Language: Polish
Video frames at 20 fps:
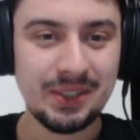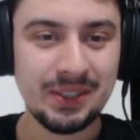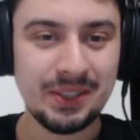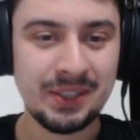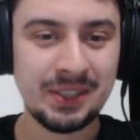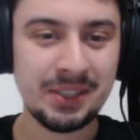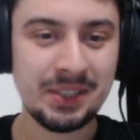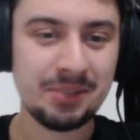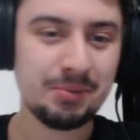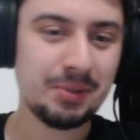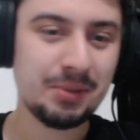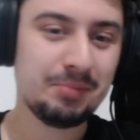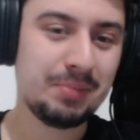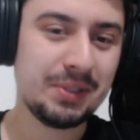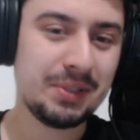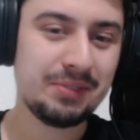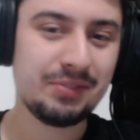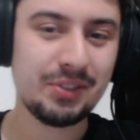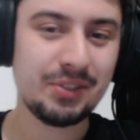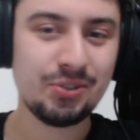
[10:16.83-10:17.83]
Hetman
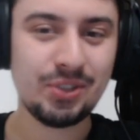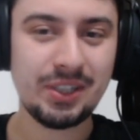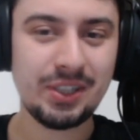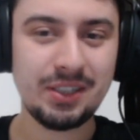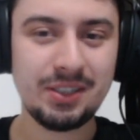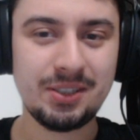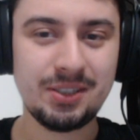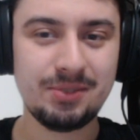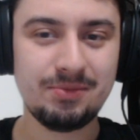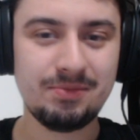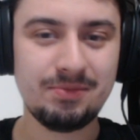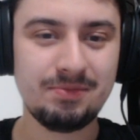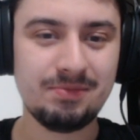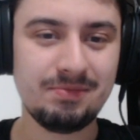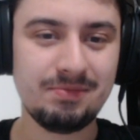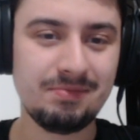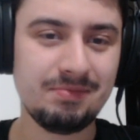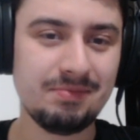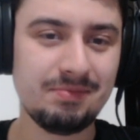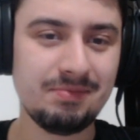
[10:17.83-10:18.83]
B2 szach
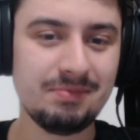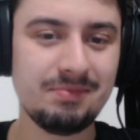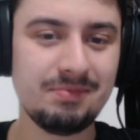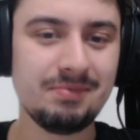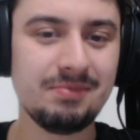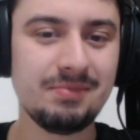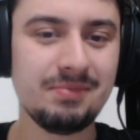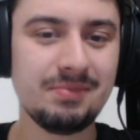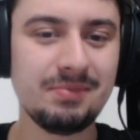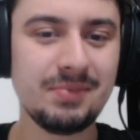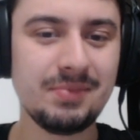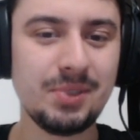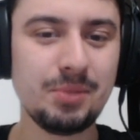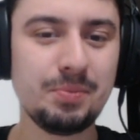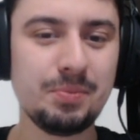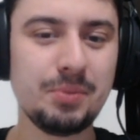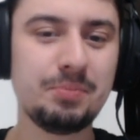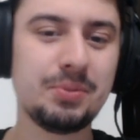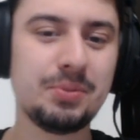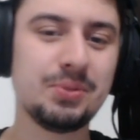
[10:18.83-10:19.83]
i
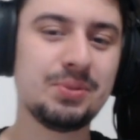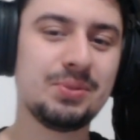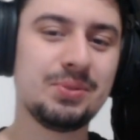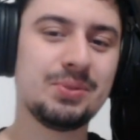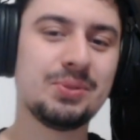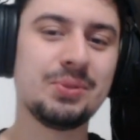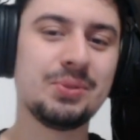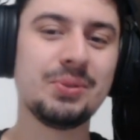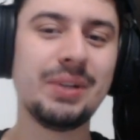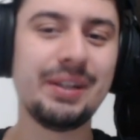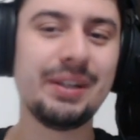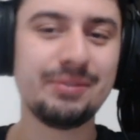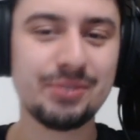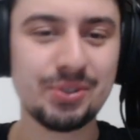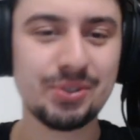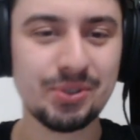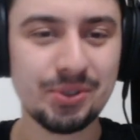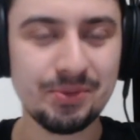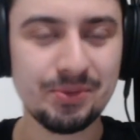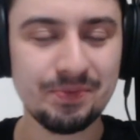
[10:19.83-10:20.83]
po prostu król
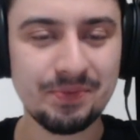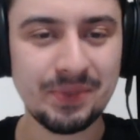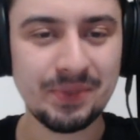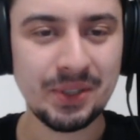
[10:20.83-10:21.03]
F3.